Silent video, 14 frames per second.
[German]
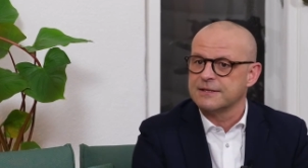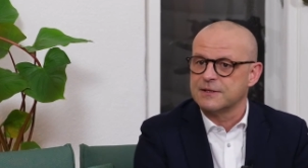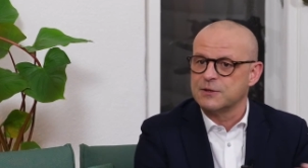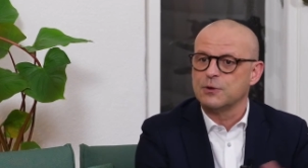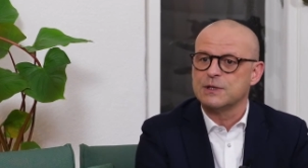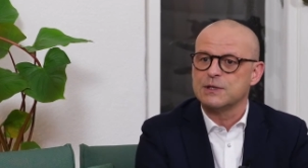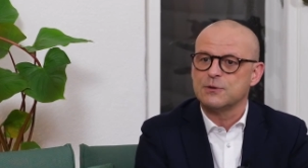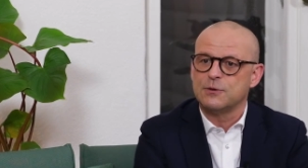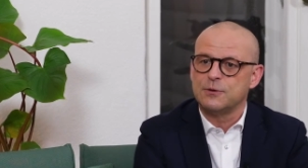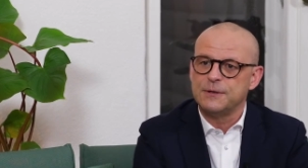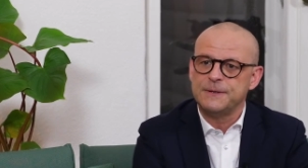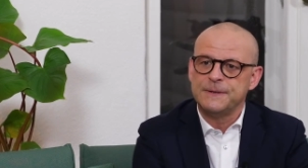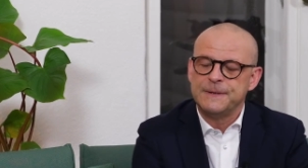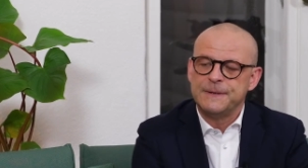äh,
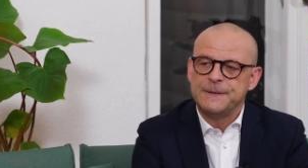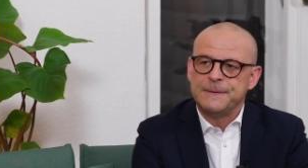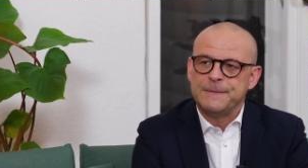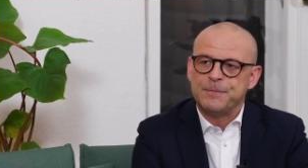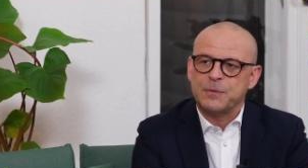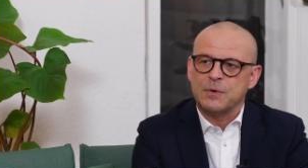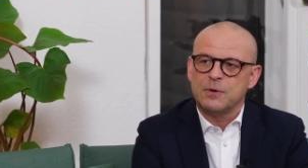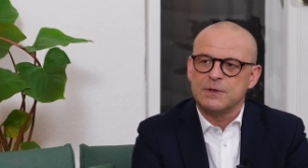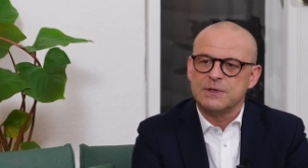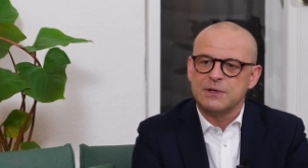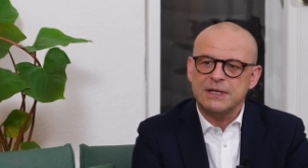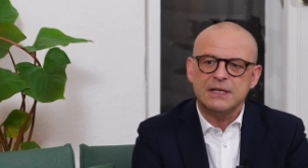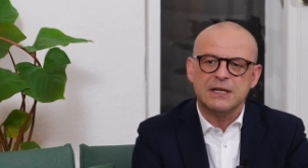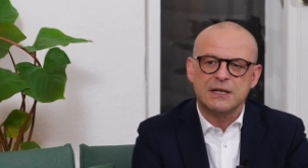zurückzuholen. Und
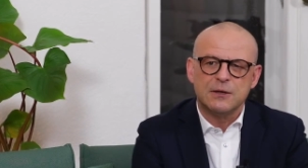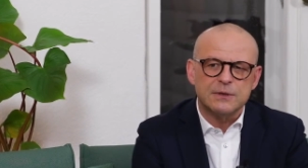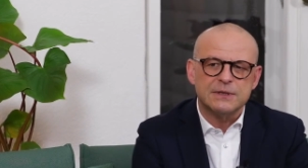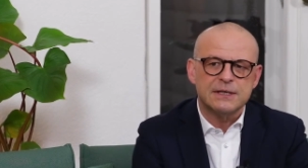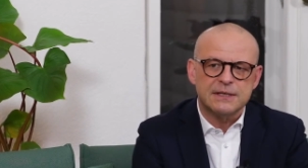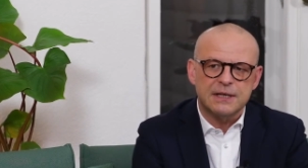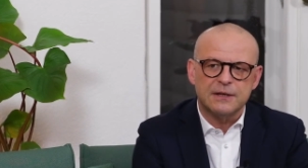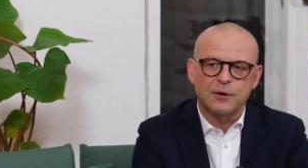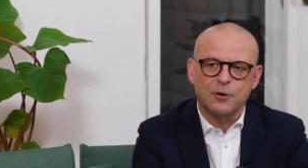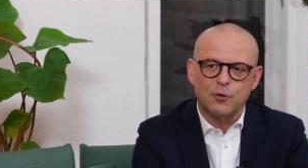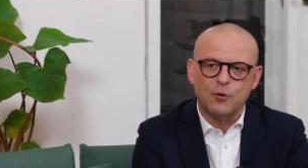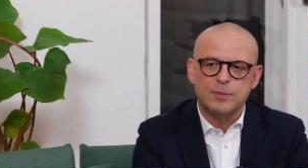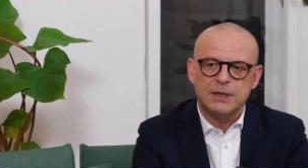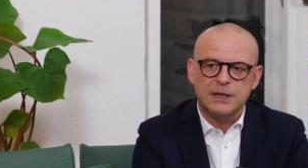so richtig los ging es ja in
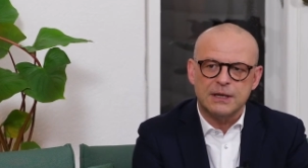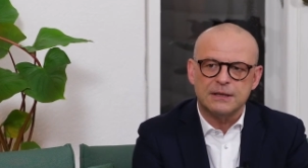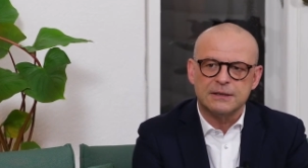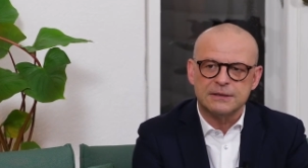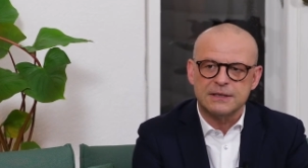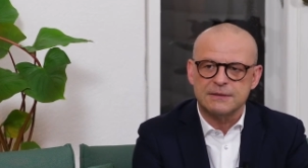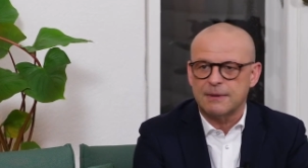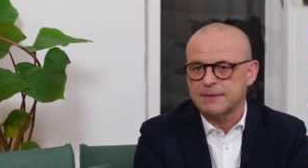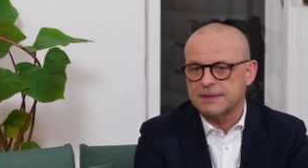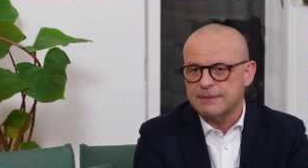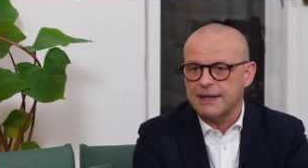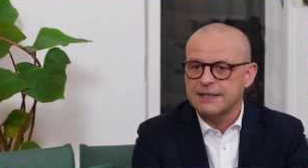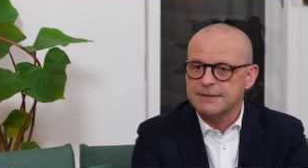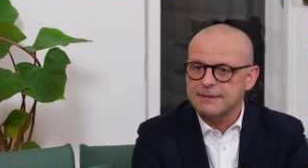Europa. Das war am
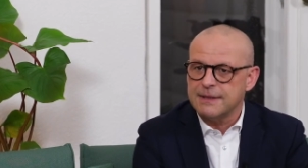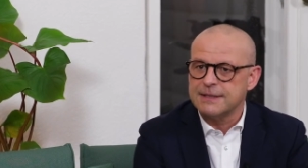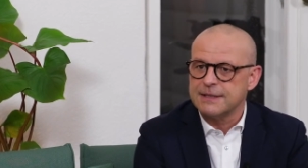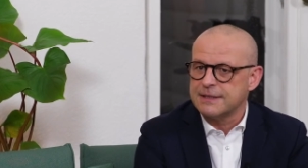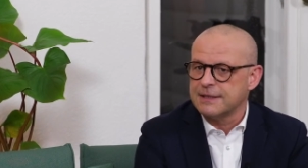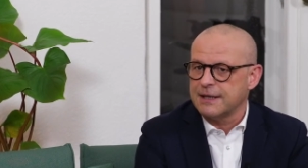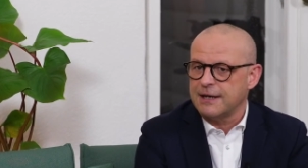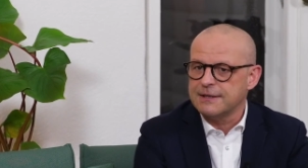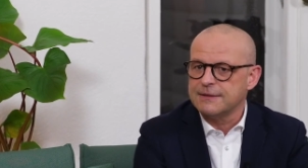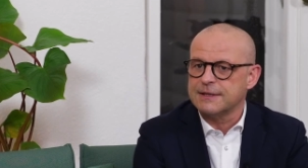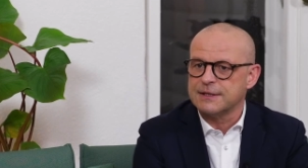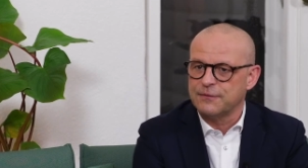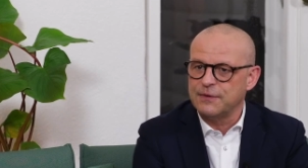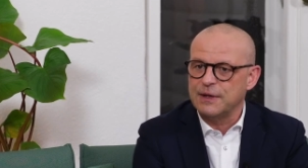22. und
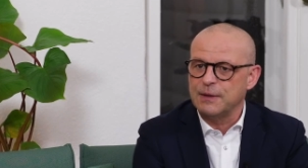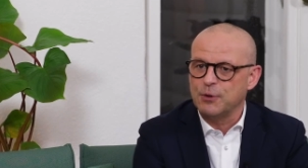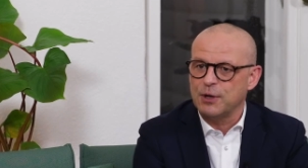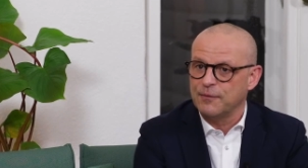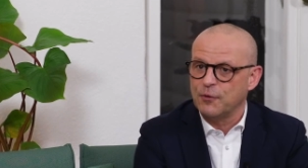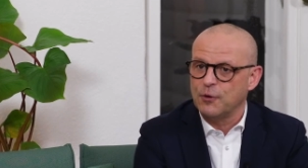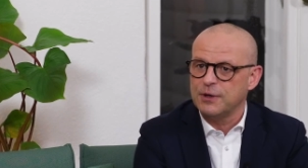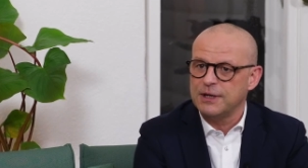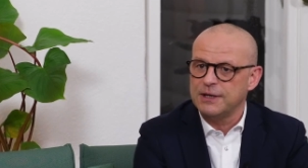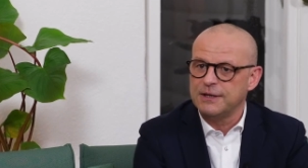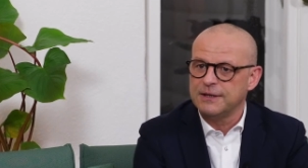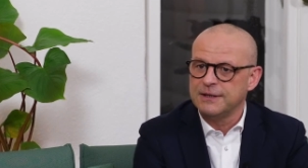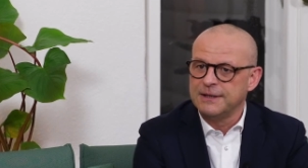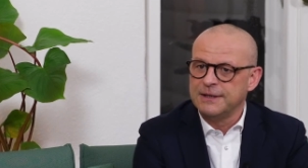23. Februar, ein
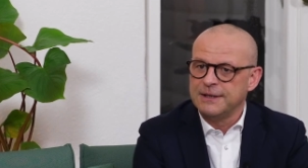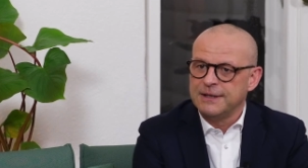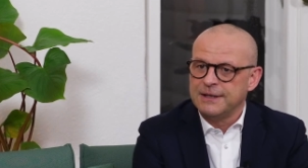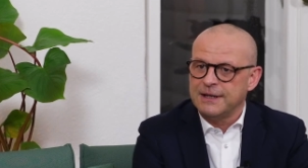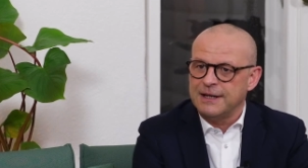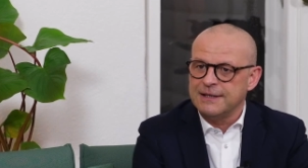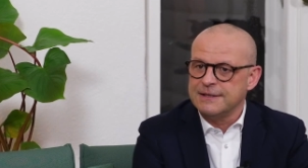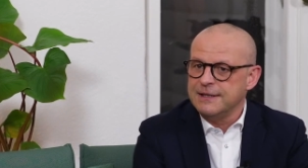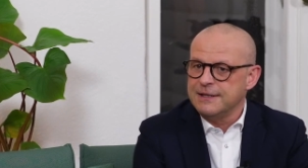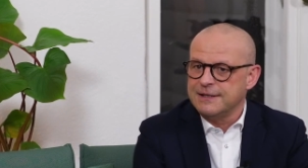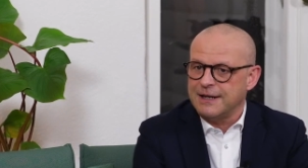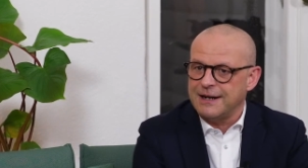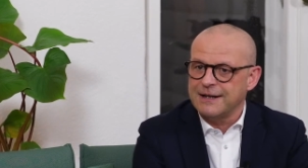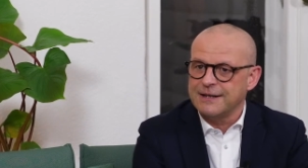Wochenende als in
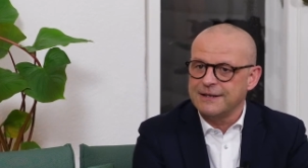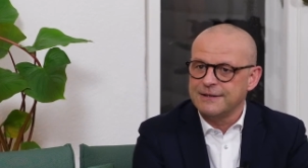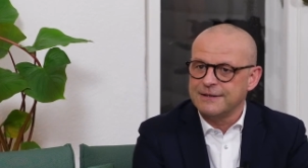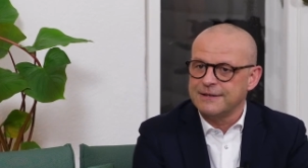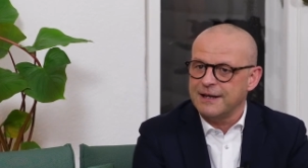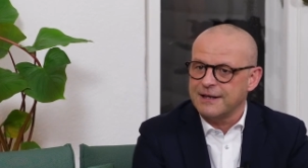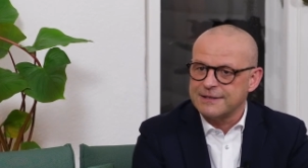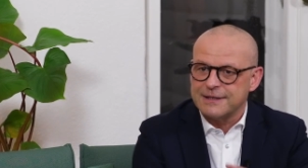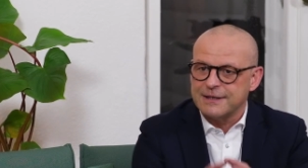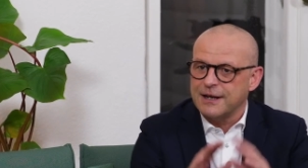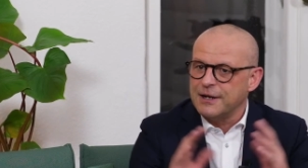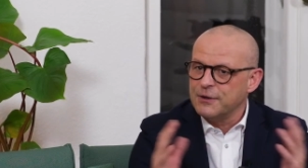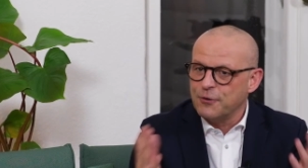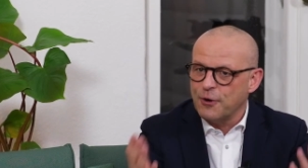Italien die ersten
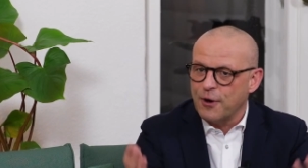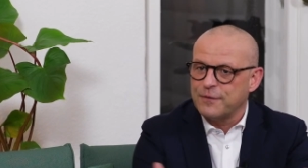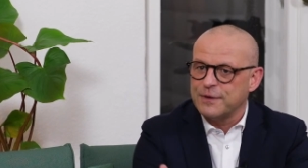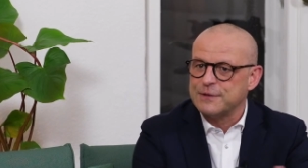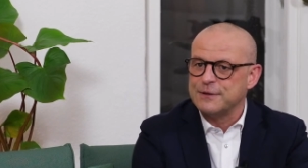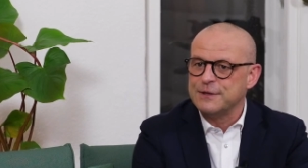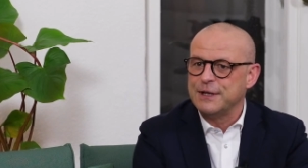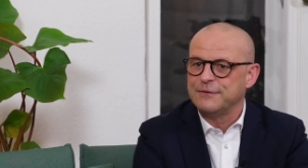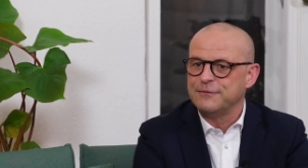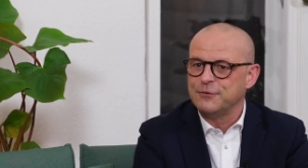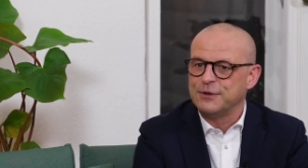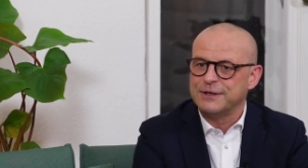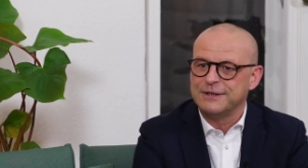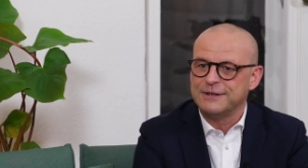kleinen Dörfer isoliert
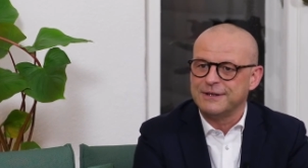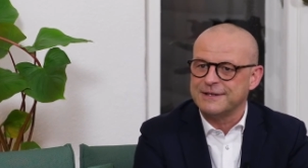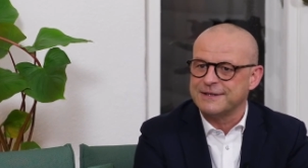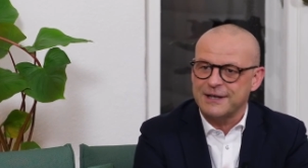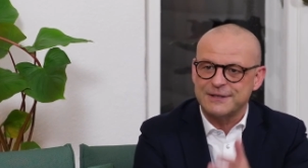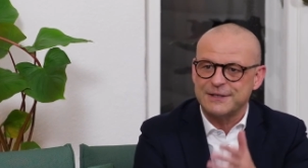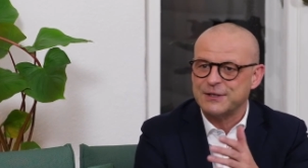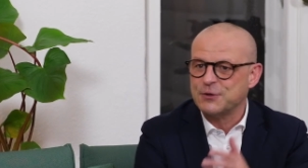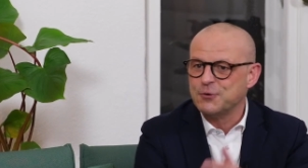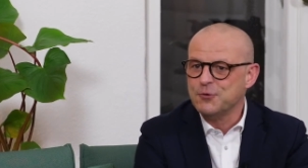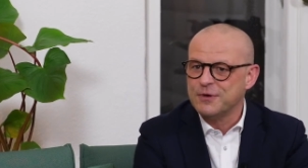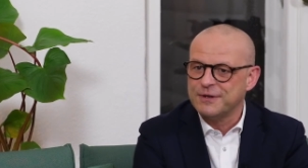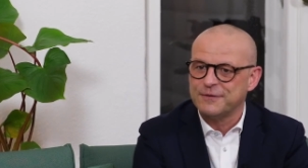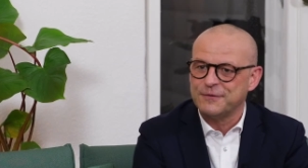wurden, als der erste
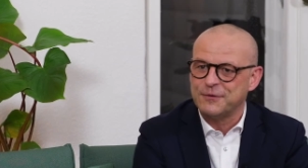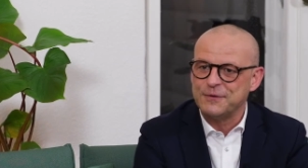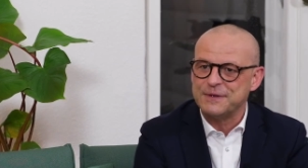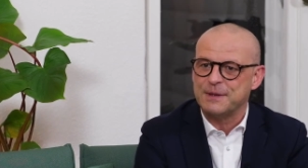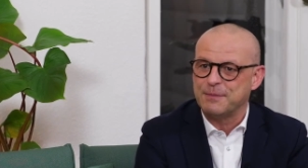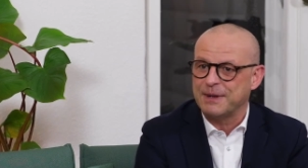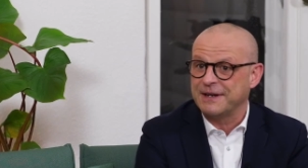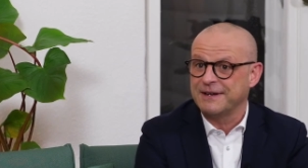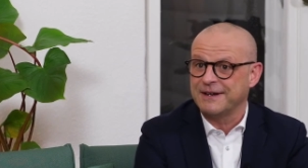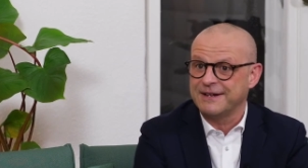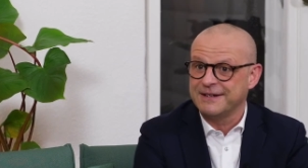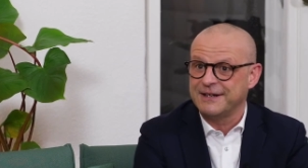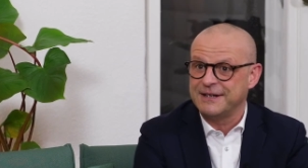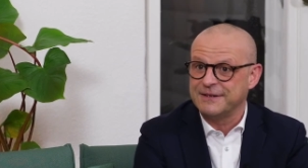Zug von unserem Brenner
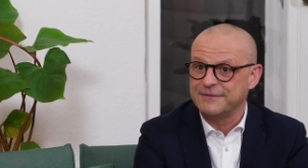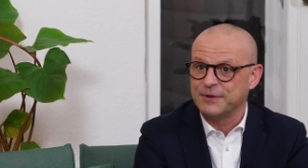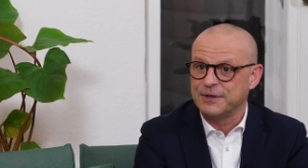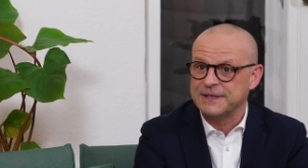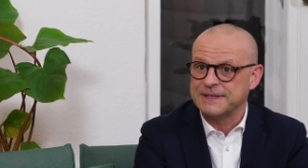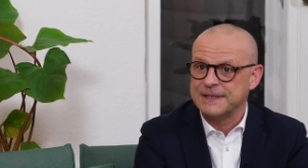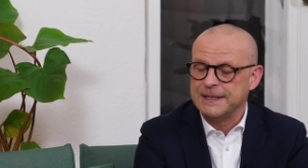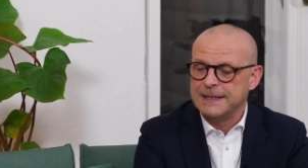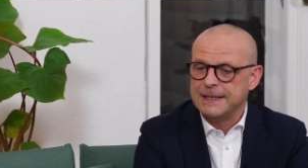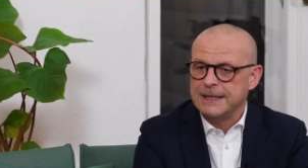angehalten worden ist.